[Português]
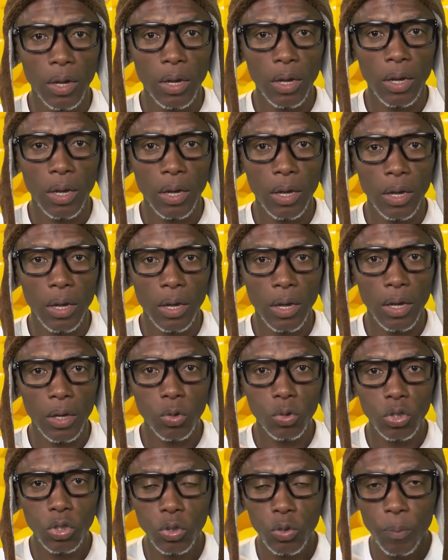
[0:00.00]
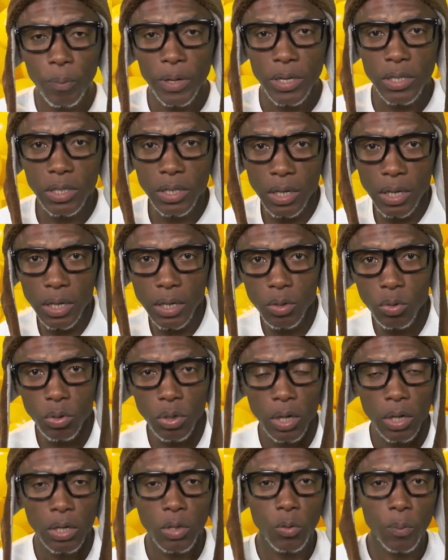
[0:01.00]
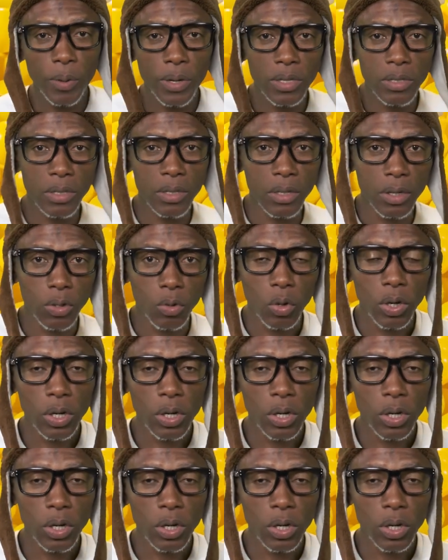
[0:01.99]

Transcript: é, eu tiro o pé direito e o pé esquerdo.